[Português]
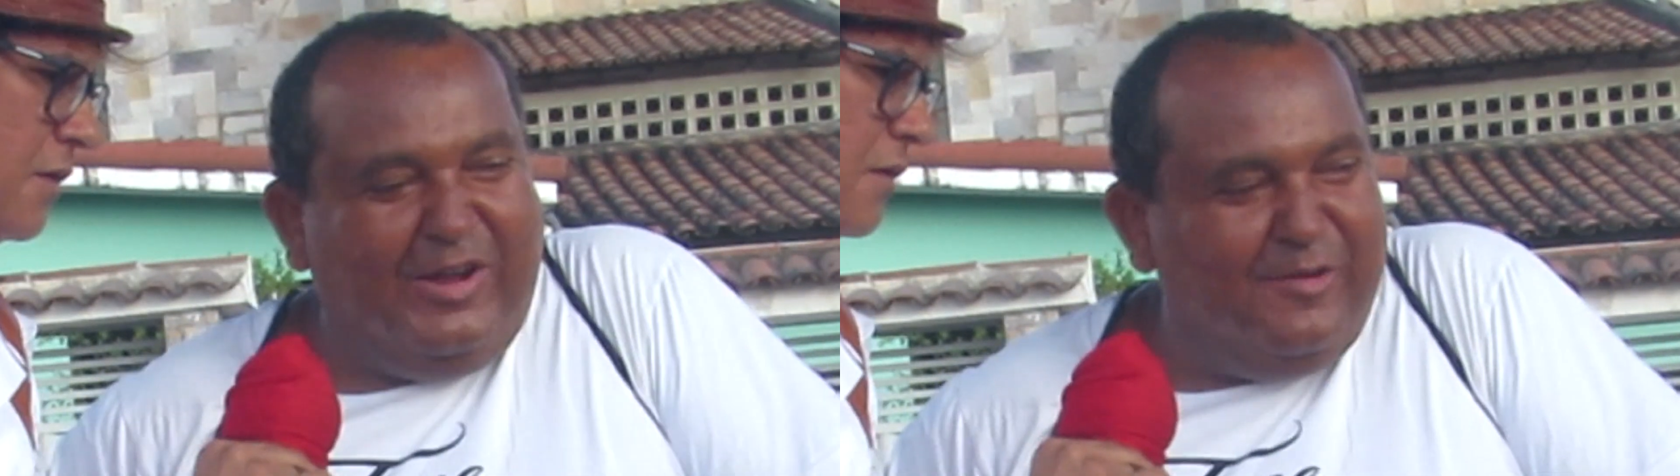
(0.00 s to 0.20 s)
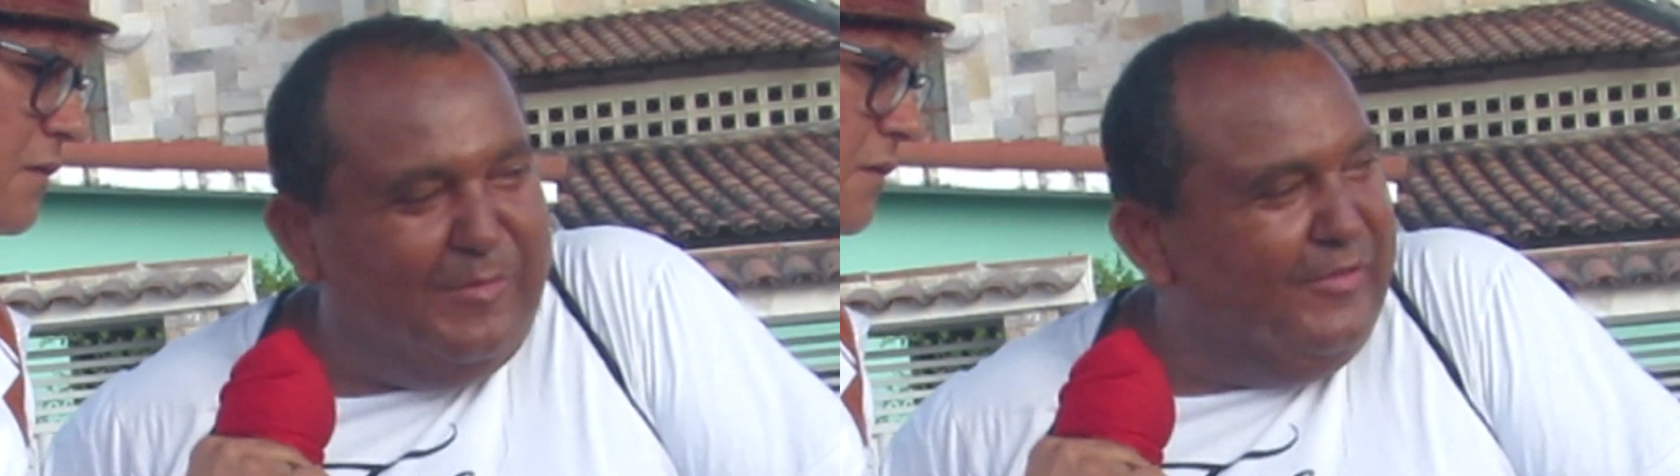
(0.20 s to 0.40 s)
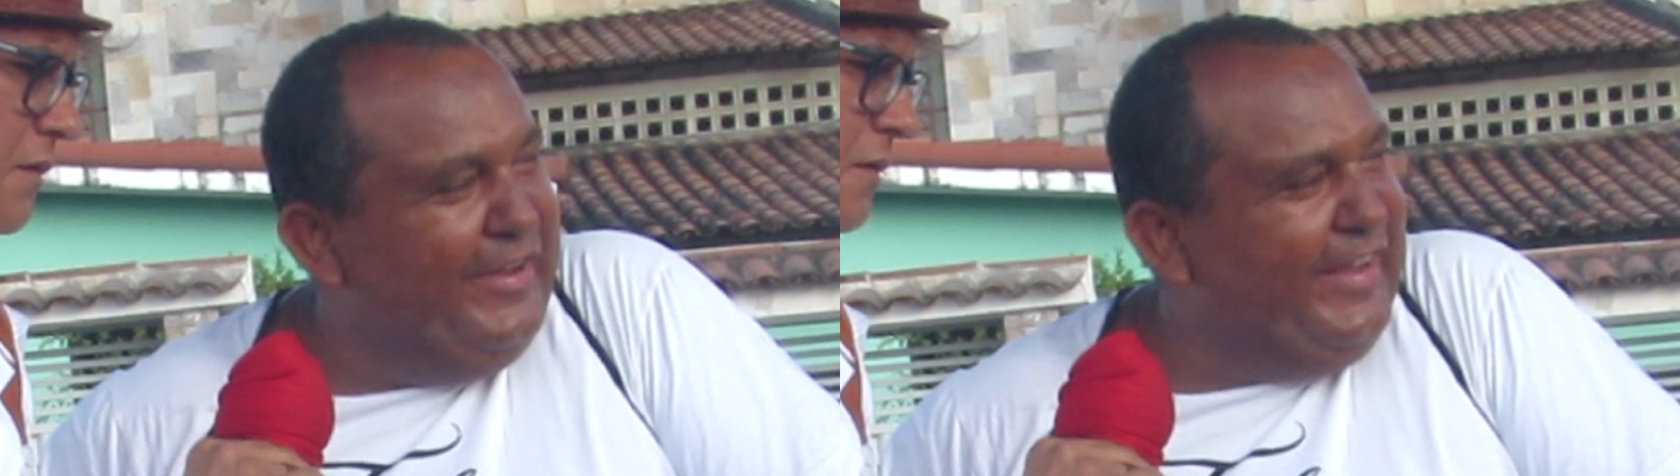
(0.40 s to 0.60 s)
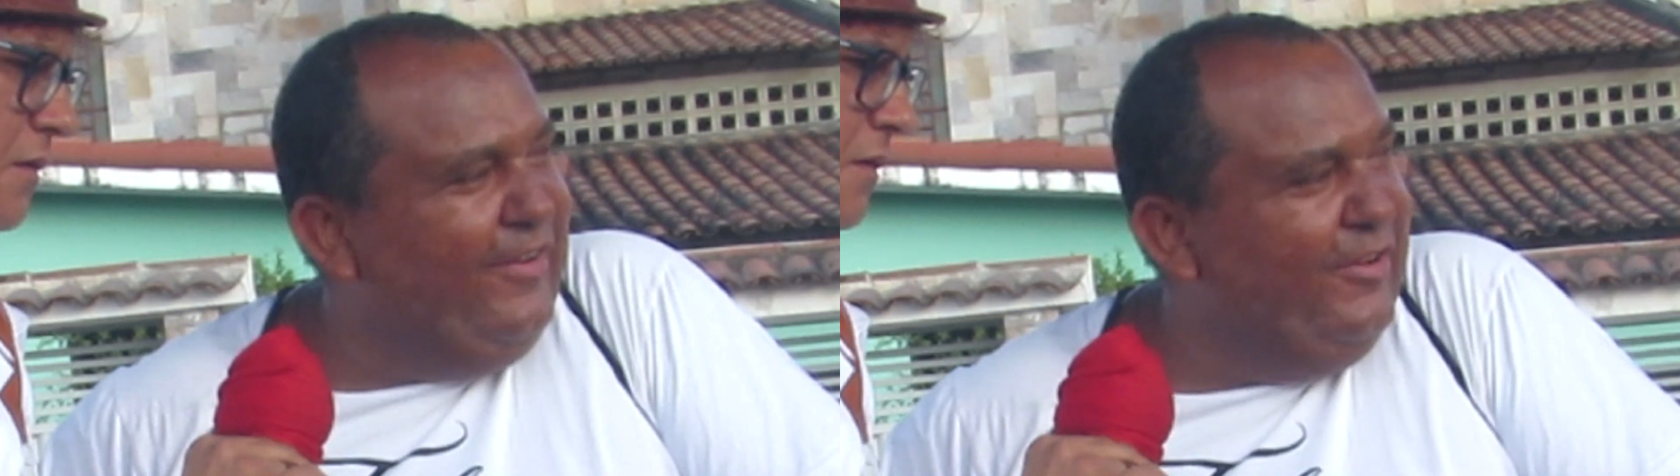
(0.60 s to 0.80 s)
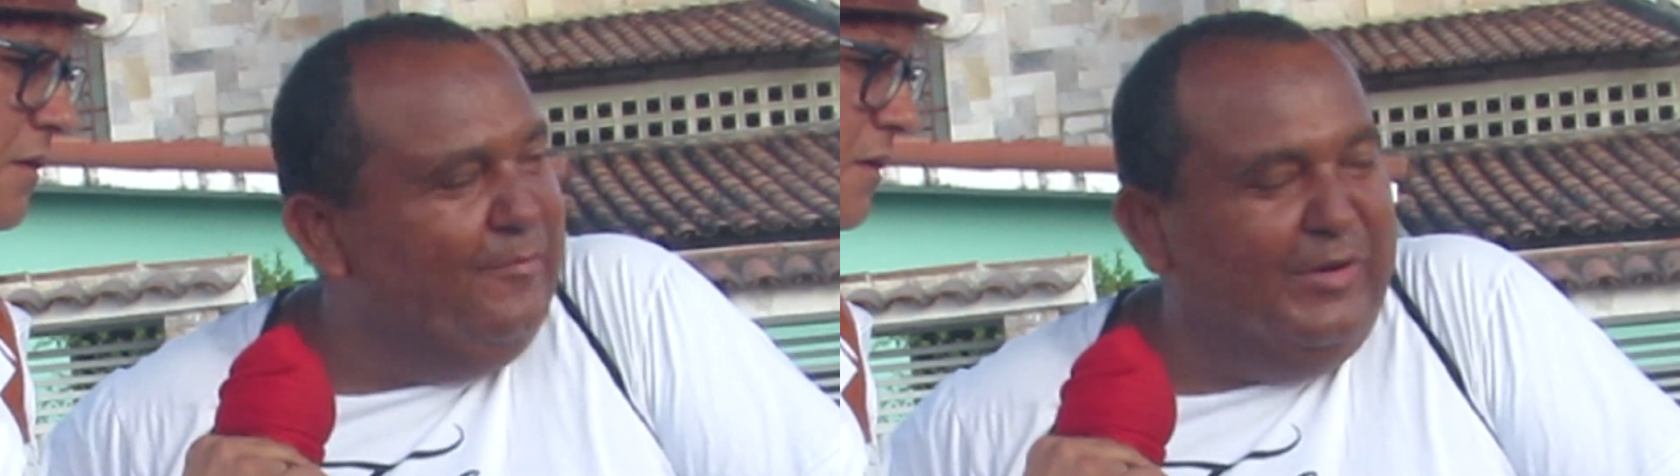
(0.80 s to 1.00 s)
é irmão? Não é quem é
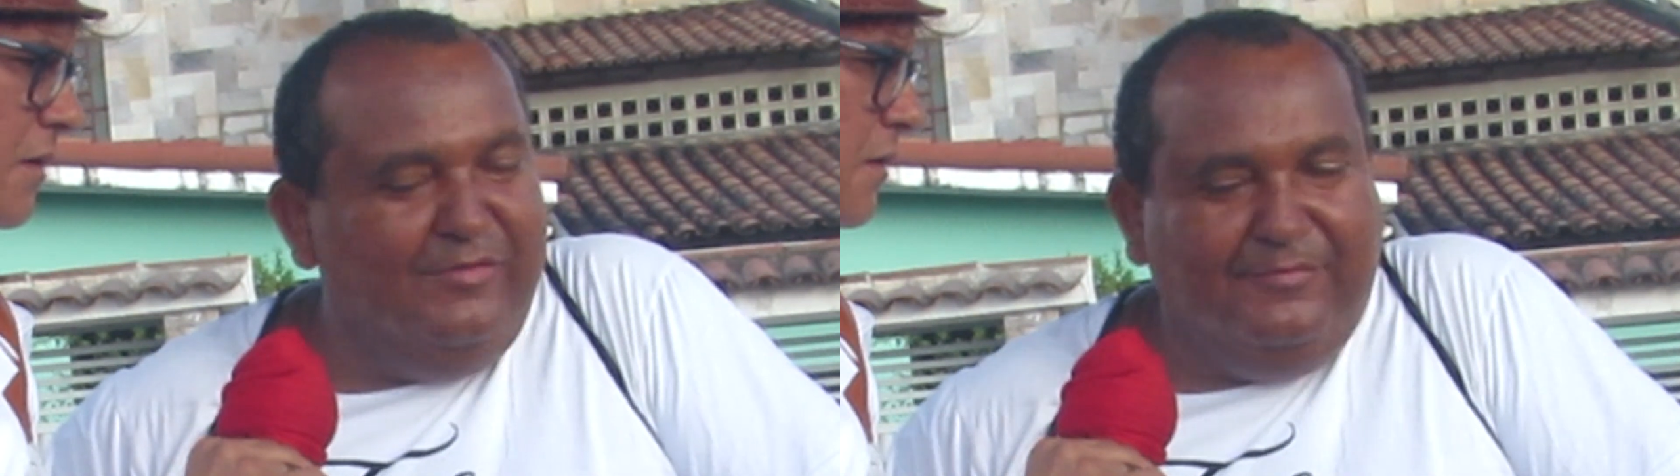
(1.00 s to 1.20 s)
o irmão?